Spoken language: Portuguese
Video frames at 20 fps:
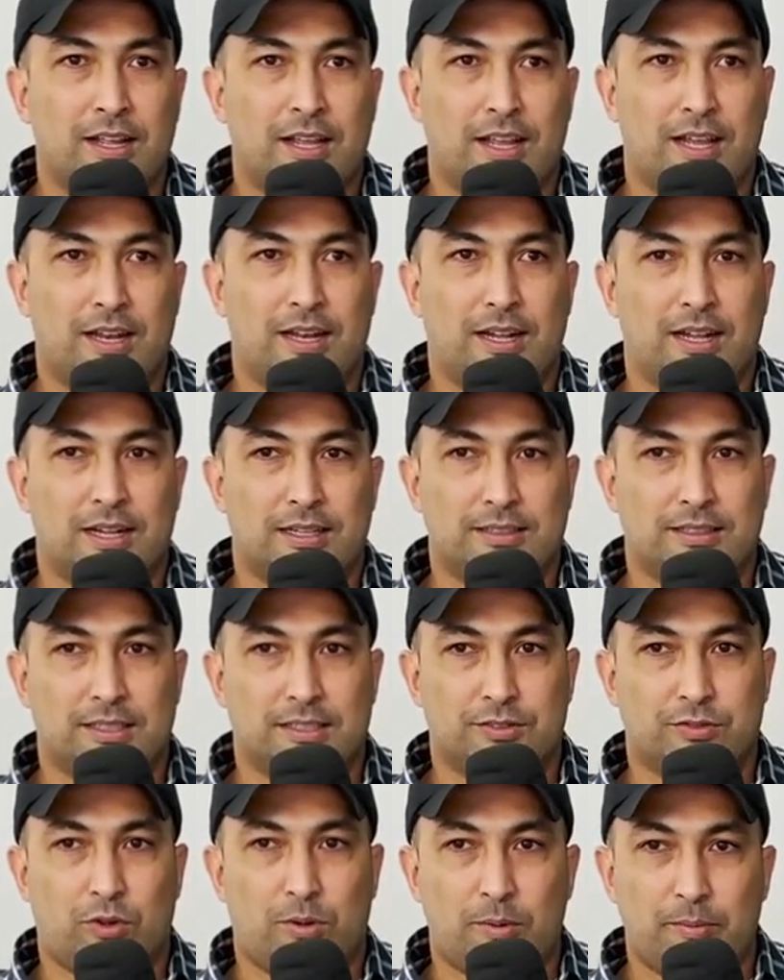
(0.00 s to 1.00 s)
Ela
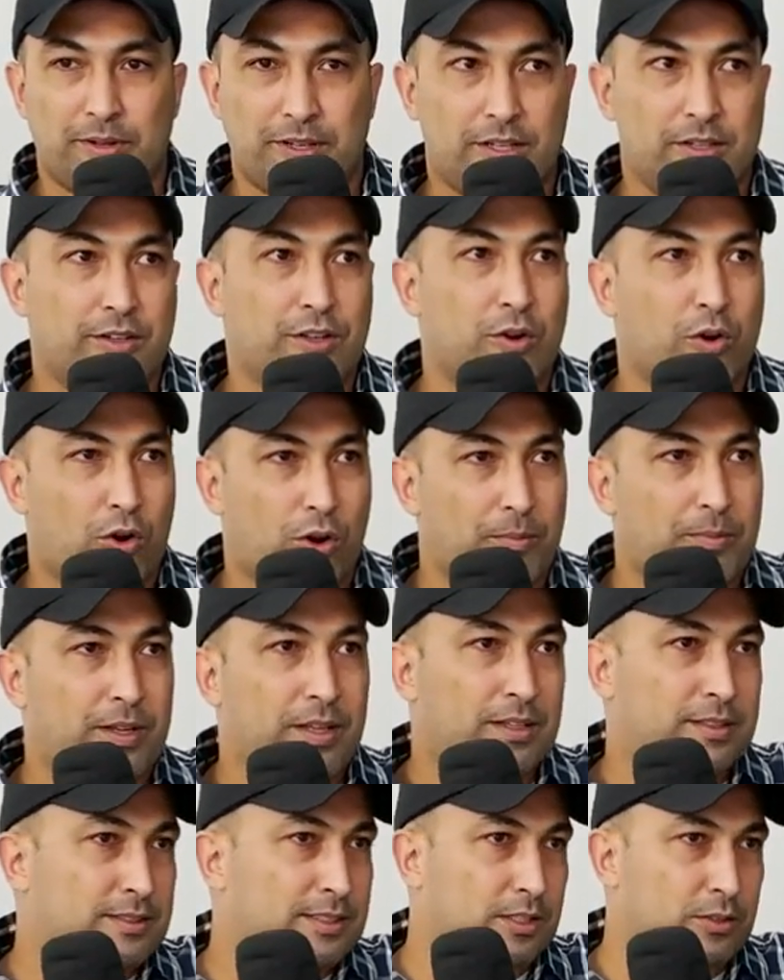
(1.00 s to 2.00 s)
transforma menino em
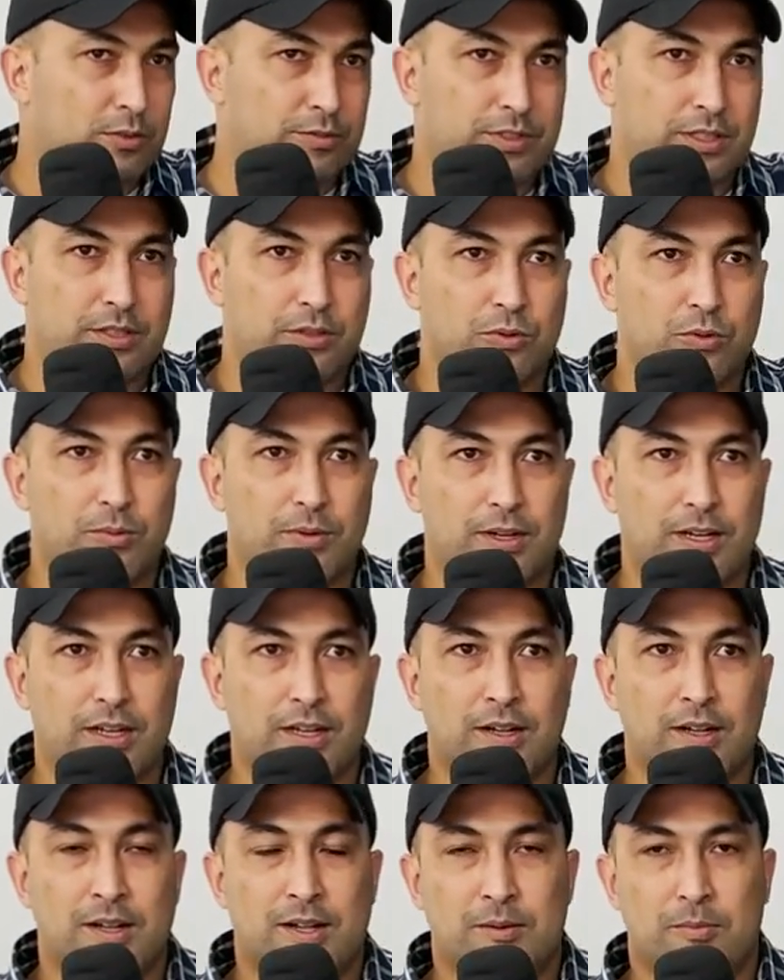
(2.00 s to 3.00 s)
homem, sem dúvida nenhuma, né?